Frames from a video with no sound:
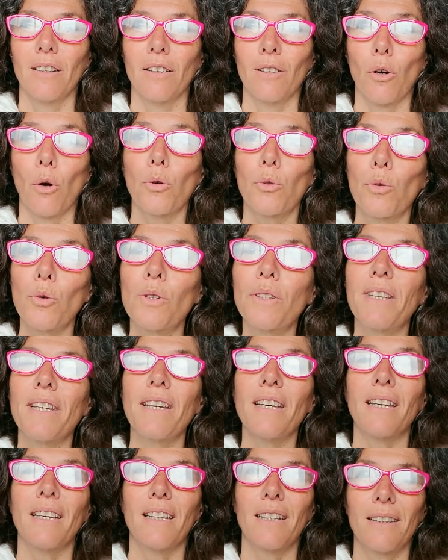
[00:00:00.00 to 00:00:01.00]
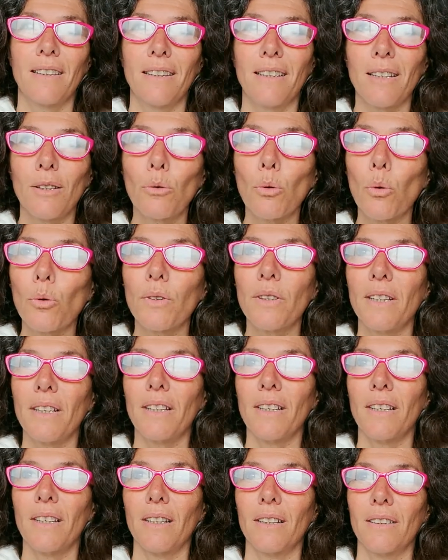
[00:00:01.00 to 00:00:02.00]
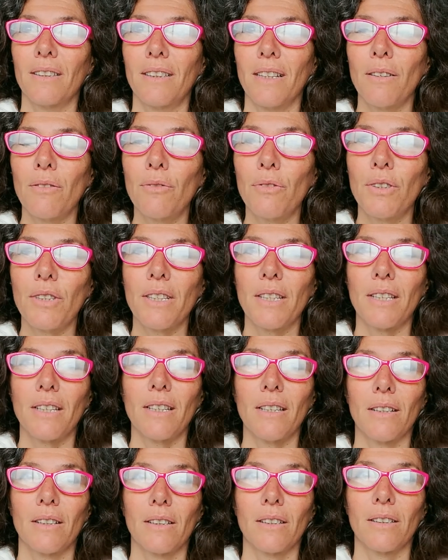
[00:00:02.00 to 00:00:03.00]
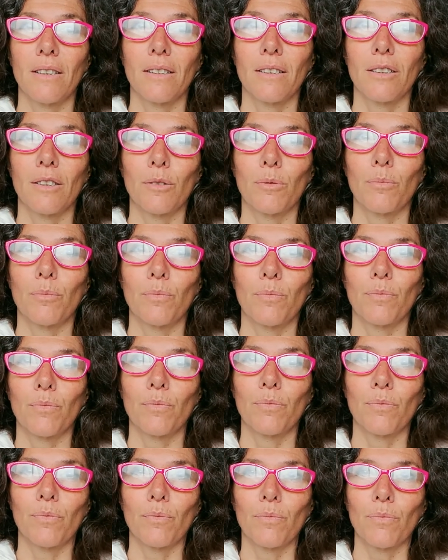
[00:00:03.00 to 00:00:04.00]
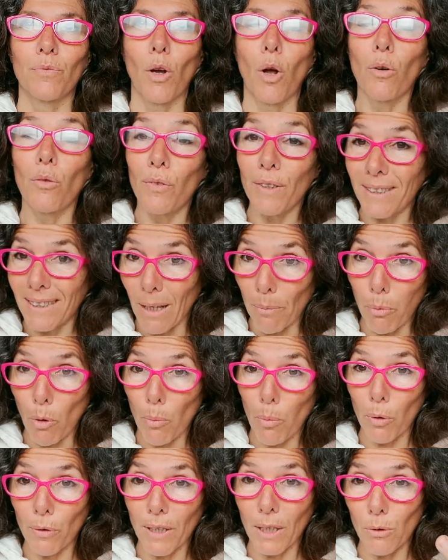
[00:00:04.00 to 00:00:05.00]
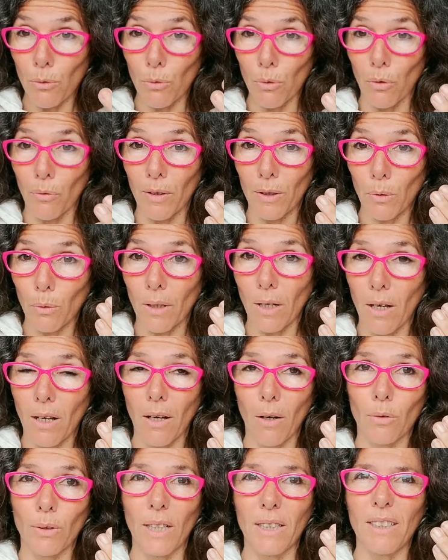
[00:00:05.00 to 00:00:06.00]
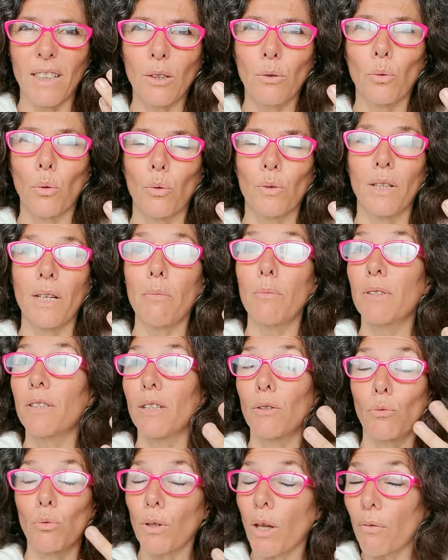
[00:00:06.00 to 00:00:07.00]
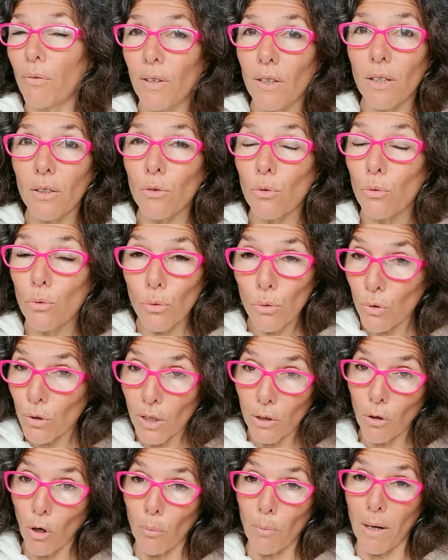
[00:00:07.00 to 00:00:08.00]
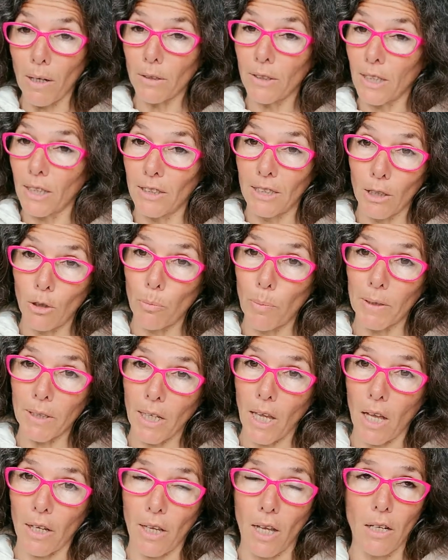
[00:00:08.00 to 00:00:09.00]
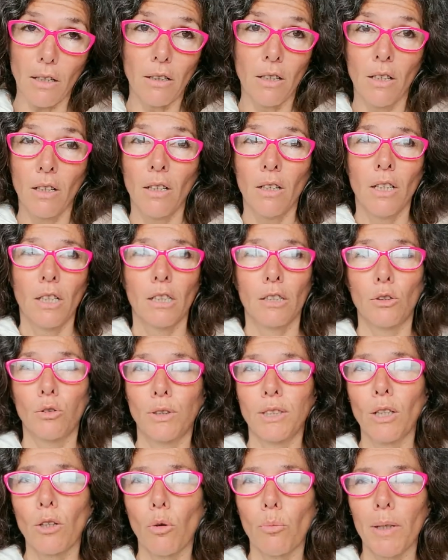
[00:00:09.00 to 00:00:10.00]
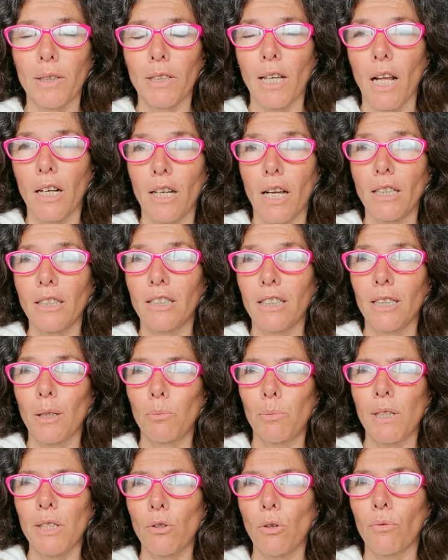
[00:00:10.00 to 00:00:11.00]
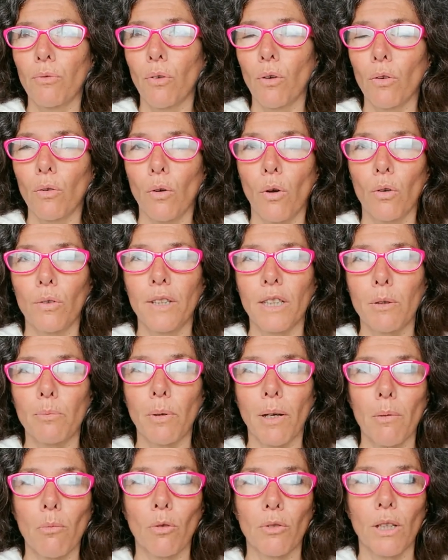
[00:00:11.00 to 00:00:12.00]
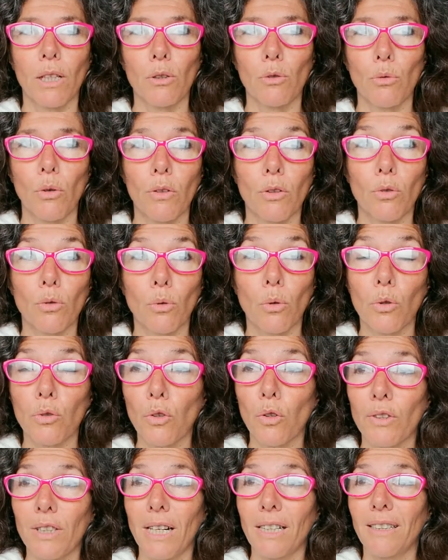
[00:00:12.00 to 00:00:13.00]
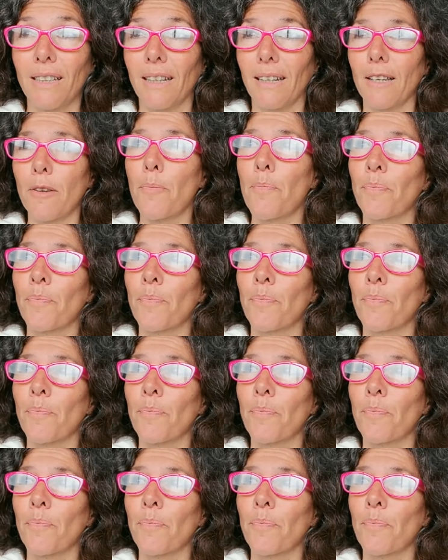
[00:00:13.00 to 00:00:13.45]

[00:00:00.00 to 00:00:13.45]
occulté et détourné, dévié, enlevé de sa propre nature. En fait on a, on a détourné, mais c'est tout à fait juste et normal, c'est un cycle patriarcal. Le cycle patriarcal, c'est des petits-enfants en expérimentation avec une conscience altérée.